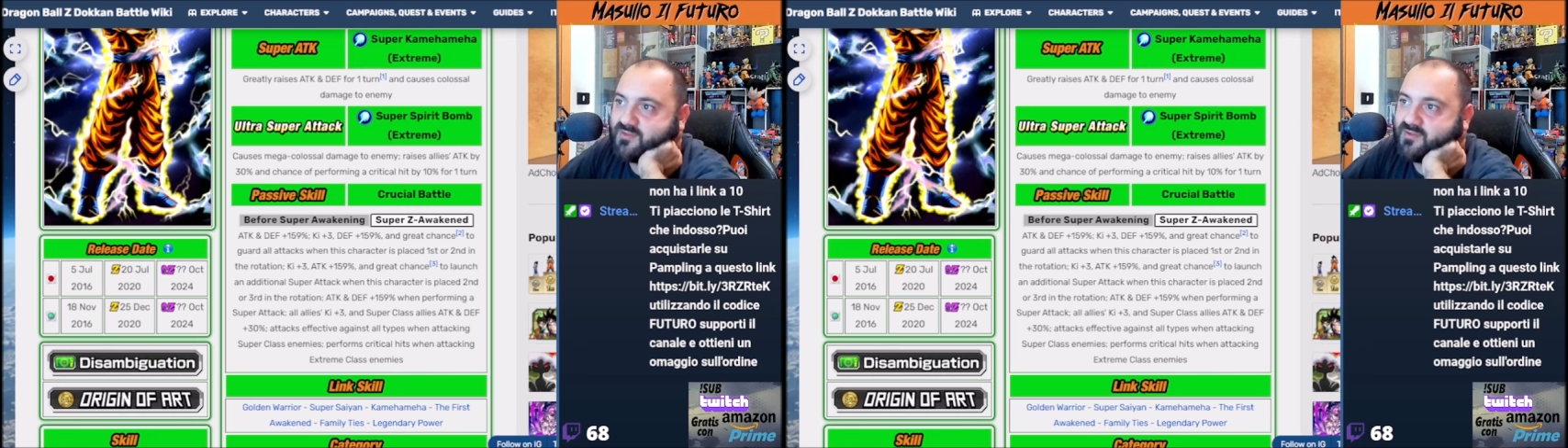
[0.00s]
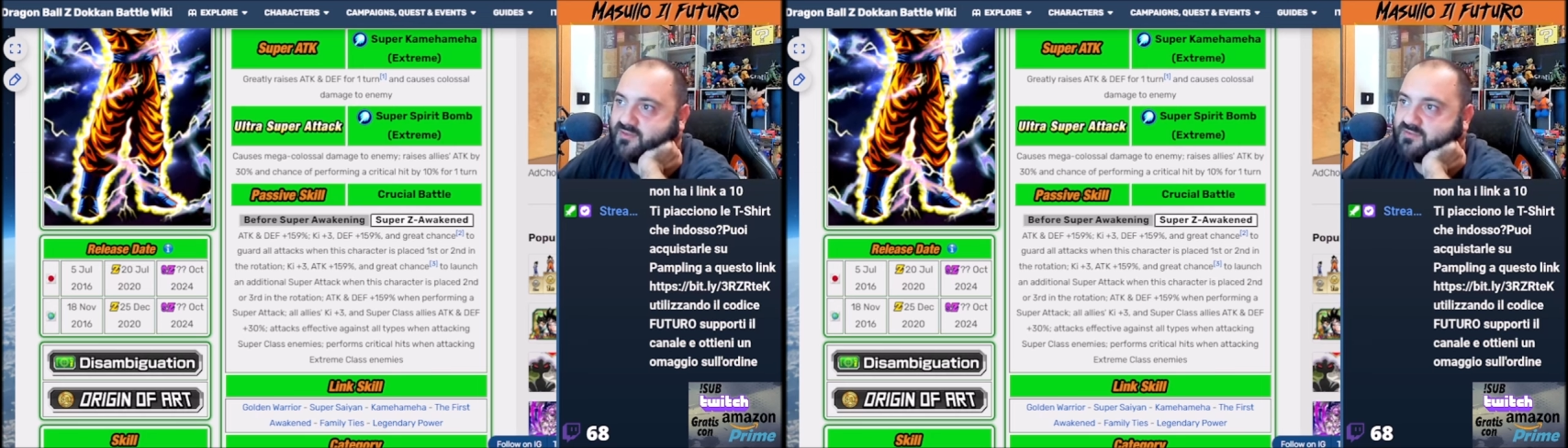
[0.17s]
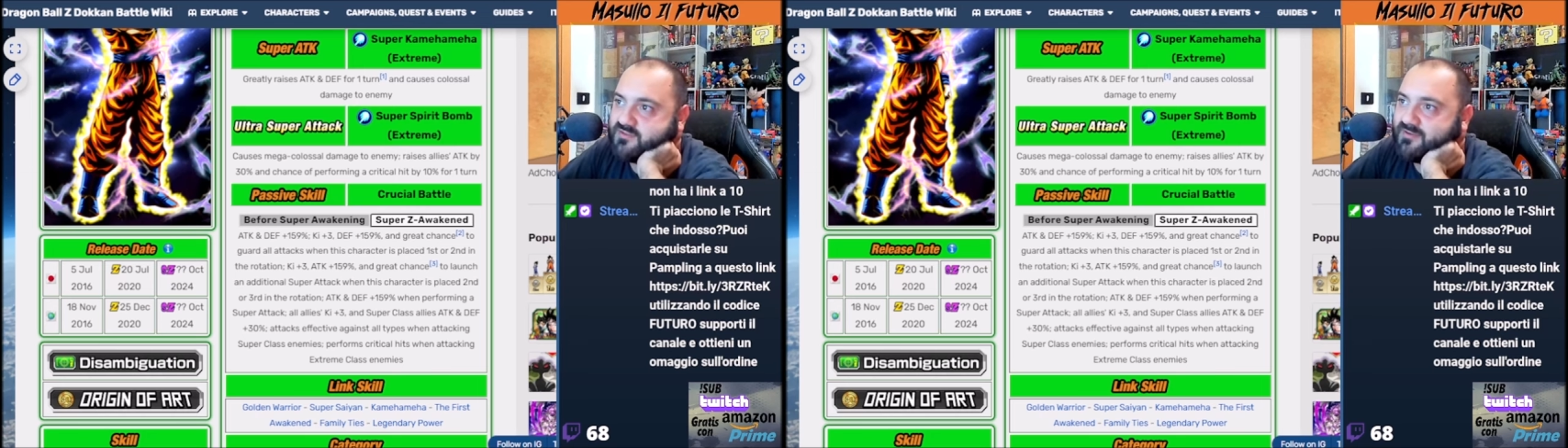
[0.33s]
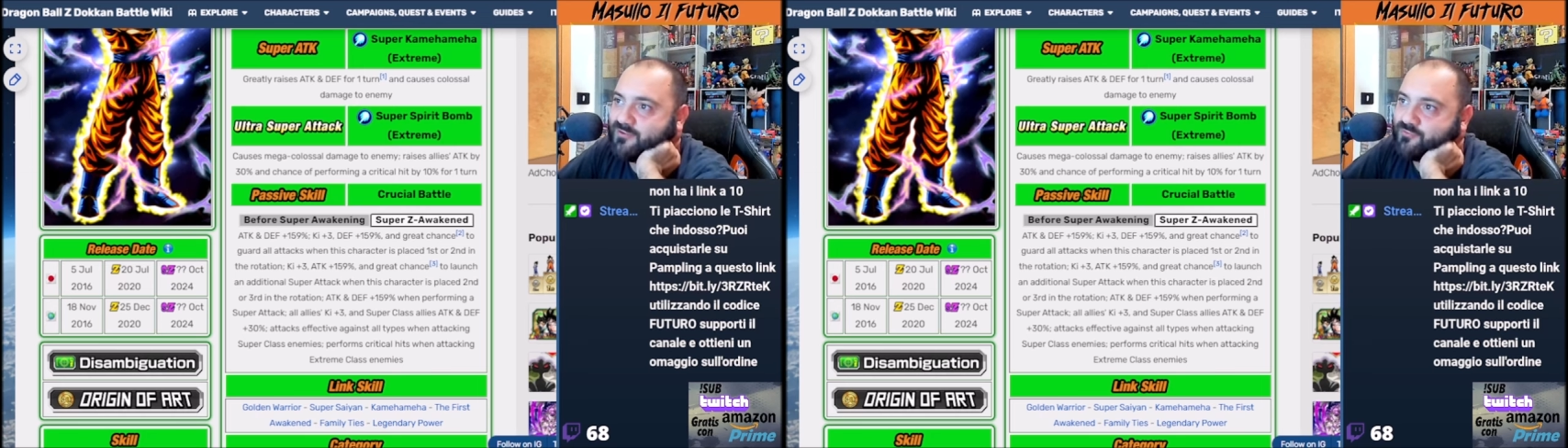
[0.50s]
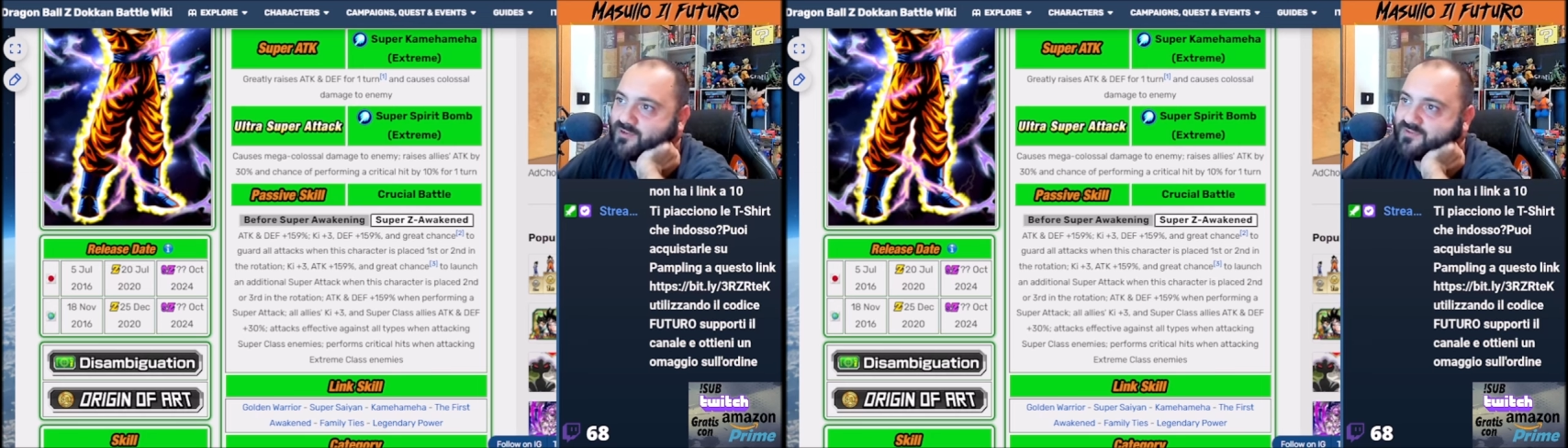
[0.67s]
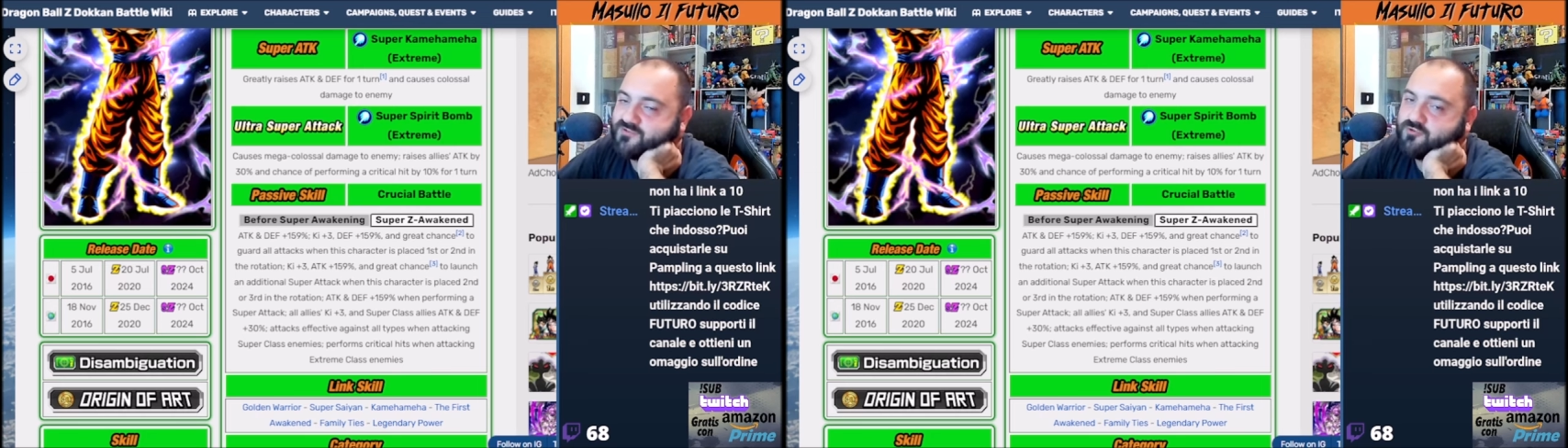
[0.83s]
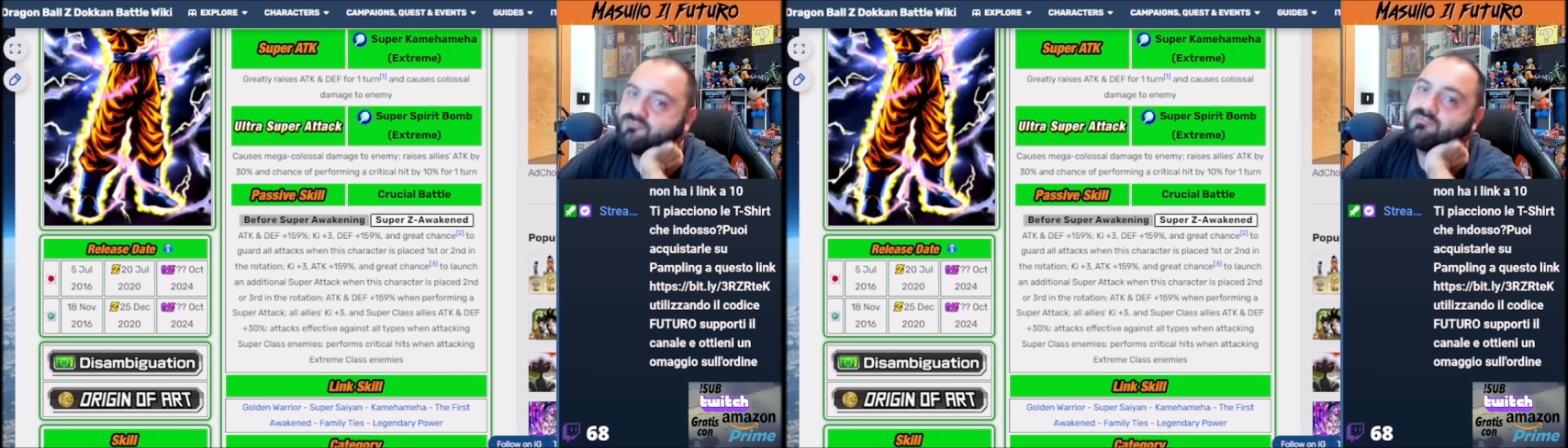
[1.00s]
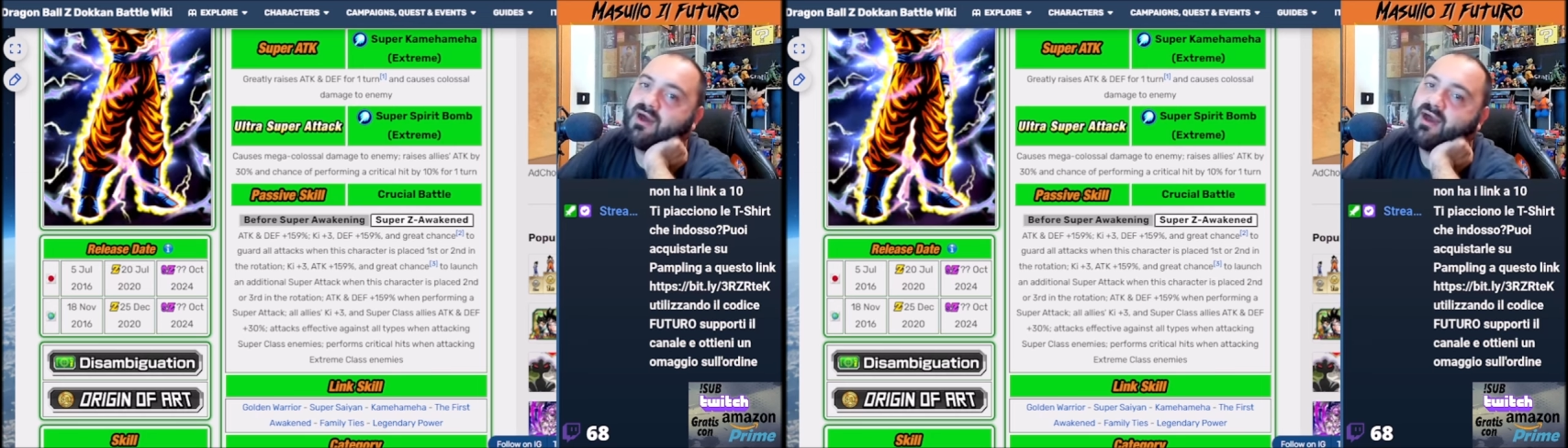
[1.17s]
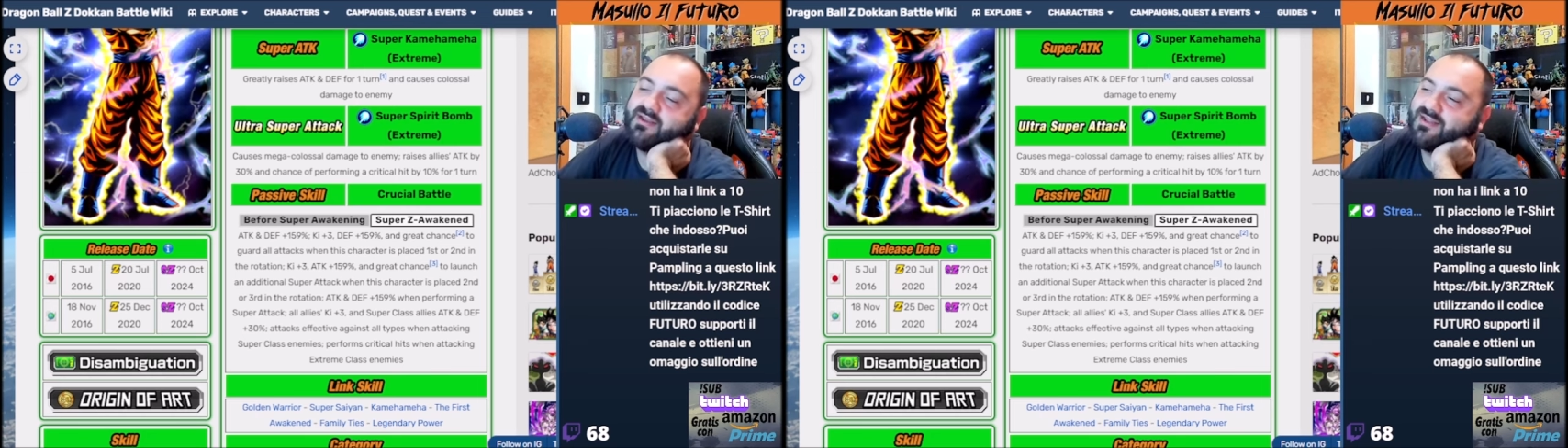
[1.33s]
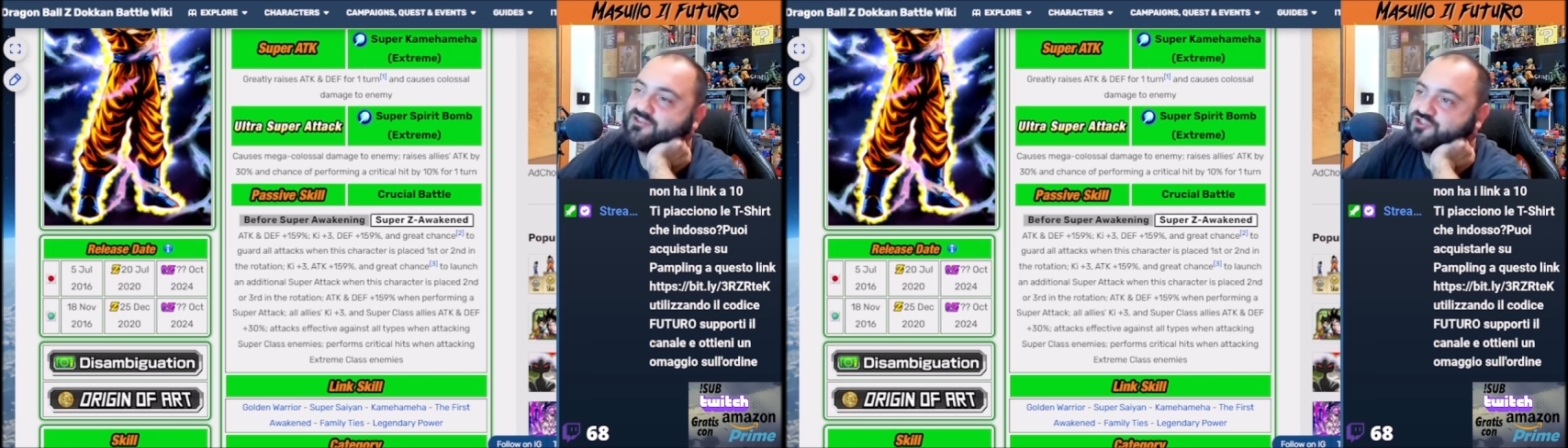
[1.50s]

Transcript: che si vanno a sommare al